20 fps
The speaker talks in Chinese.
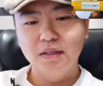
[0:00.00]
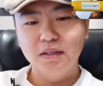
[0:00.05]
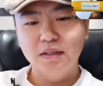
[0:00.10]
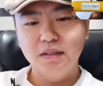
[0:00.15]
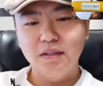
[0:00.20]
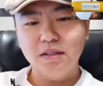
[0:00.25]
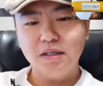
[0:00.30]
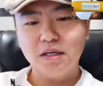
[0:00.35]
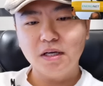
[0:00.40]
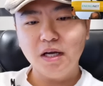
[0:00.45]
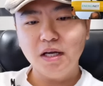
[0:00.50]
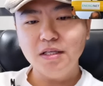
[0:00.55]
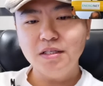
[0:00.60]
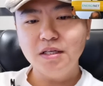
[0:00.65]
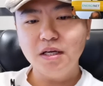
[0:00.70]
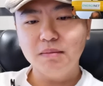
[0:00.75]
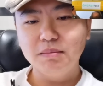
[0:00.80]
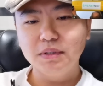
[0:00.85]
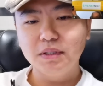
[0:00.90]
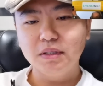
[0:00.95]
那该
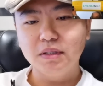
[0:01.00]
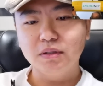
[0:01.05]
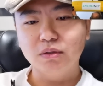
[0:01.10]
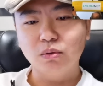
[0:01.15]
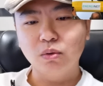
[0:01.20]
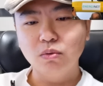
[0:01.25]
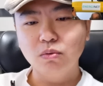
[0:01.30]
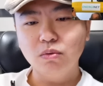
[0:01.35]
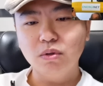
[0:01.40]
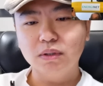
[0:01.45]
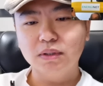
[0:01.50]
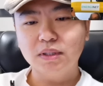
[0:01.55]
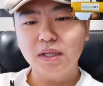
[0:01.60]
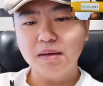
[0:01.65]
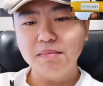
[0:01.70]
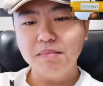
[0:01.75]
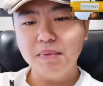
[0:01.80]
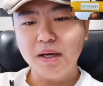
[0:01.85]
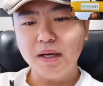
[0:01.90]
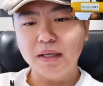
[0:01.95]
项目呢，通过
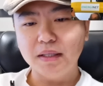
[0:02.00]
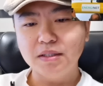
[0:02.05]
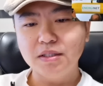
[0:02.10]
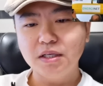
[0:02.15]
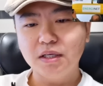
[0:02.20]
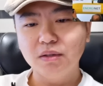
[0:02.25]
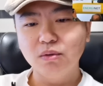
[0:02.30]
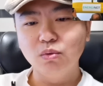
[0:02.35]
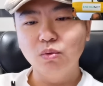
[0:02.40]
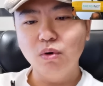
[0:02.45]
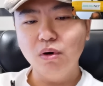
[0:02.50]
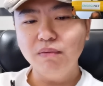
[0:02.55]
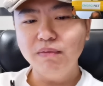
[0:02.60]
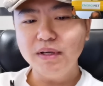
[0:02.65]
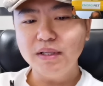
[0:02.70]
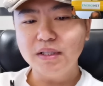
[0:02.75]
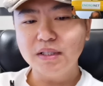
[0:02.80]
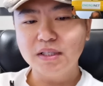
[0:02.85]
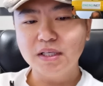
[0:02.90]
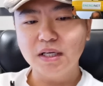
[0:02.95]
丹麦将挪
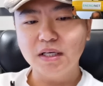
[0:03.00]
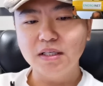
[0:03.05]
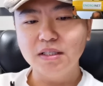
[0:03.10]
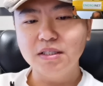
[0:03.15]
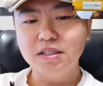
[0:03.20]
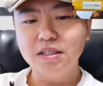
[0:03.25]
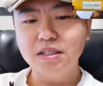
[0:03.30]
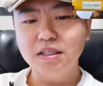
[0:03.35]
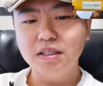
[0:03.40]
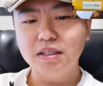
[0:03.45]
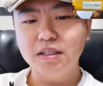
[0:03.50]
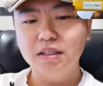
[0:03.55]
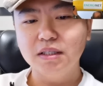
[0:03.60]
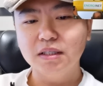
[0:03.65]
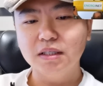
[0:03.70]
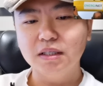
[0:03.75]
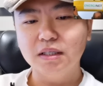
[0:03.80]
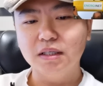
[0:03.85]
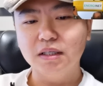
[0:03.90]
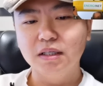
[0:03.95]
威的天然气
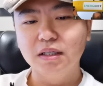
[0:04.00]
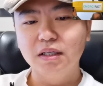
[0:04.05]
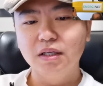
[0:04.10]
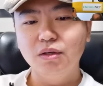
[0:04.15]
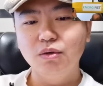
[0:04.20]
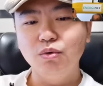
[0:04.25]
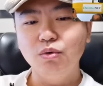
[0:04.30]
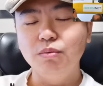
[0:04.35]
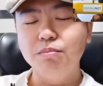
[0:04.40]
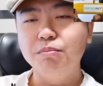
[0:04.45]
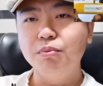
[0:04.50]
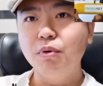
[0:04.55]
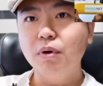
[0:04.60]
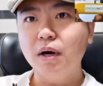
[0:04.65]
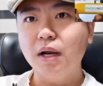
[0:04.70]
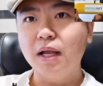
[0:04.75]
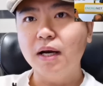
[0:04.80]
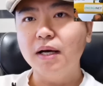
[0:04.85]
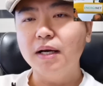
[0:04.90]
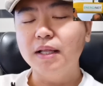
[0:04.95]
啊与波
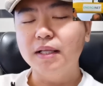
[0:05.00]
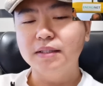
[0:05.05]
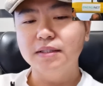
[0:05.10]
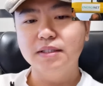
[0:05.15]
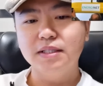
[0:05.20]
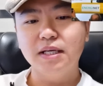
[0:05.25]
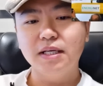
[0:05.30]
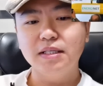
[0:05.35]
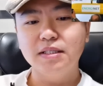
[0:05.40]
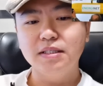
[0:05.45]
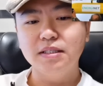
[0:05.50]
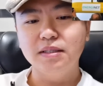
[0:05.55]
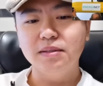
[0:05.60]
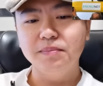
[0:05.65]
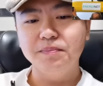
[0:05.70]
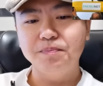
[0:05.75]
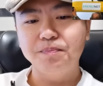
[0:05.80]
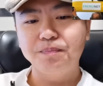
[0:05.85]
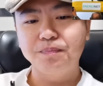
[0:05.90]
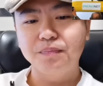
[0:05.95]
兰连接在一起。
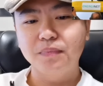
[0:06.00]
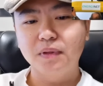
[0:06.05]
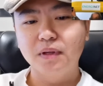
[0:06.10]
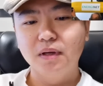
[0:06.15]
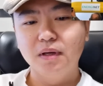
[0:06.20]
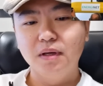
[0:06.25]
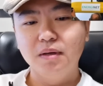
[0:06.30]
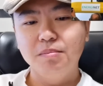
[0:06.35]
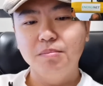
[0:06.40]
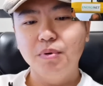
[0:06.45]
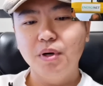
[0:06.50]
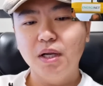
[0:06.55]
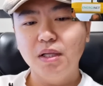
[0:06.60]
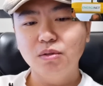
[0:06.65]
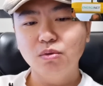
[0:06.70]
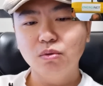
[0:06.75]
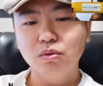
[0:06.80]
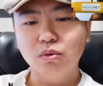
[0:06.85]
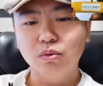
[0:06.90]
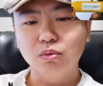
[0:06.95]
波兰
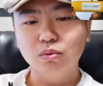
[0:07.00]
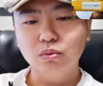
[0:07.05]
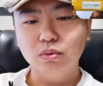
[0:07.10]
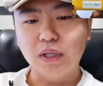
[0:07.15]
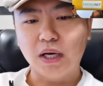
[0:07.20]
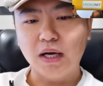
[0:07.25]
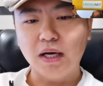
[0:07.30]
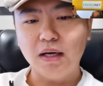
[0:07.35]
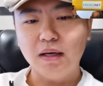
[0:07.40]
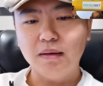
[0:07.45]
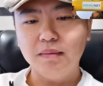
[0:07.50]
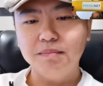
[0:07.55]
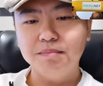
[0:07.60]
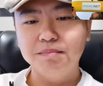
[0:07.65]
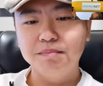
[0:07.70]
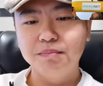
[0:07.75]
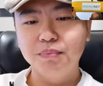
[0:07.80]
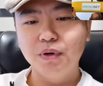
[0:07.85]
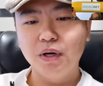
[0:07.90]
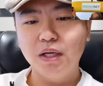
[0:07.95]
总统杜达、
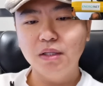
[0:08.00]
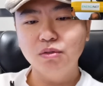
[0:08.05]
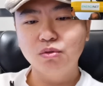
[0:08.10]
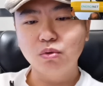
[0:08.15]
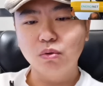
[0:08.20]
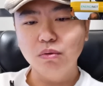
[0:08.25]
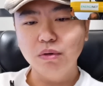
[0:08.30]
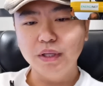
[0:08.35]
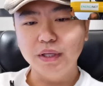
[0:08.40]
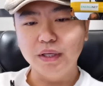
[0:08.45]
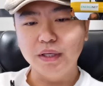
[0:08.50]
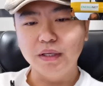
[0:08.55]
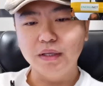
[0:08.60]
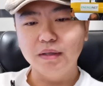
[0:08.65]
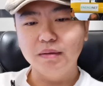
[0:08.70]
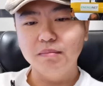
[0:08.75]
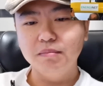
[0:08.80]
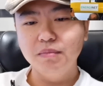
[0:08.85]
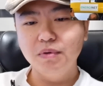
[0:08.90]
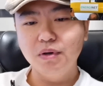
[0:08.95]
波兰总理
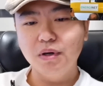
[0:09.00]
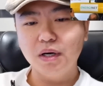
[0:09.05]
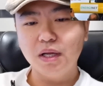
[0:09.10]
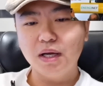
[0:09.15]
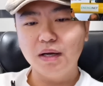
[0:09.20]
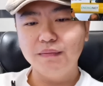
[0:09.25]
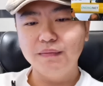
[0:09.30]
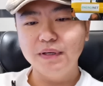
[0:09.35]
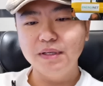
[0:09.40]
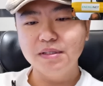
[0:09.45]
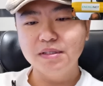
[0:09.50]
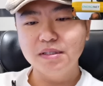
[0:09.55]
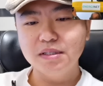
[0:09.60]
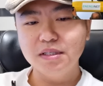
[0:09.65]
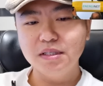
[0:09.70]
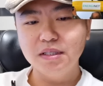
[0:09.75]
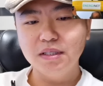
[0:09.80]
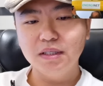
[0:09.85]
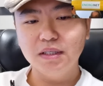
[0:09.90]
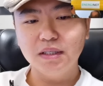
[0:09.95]
莫拉维茨
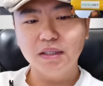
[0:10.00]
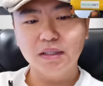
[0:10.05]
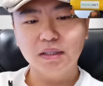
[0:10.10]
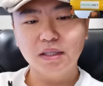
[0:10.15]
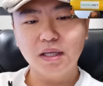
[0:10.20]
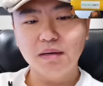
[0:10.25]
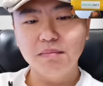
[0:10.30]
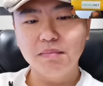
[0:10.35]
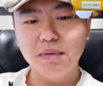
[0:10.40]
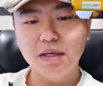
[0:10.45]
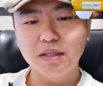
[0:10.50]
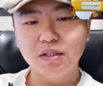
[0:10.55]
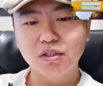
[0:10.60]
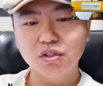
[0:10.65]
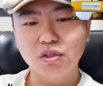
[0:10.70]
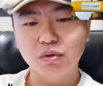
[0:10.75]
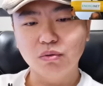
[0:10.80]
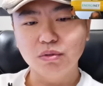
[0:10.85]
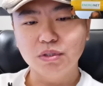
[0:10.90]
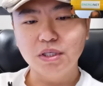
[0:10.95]
基、丹麦的
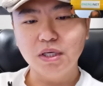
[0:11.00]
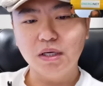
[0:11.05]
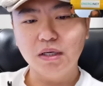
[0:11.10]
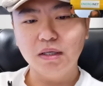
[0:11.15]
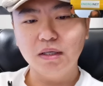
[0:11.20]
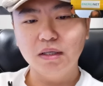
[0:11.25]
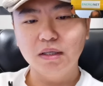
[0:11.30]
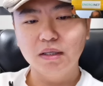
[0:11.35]
首相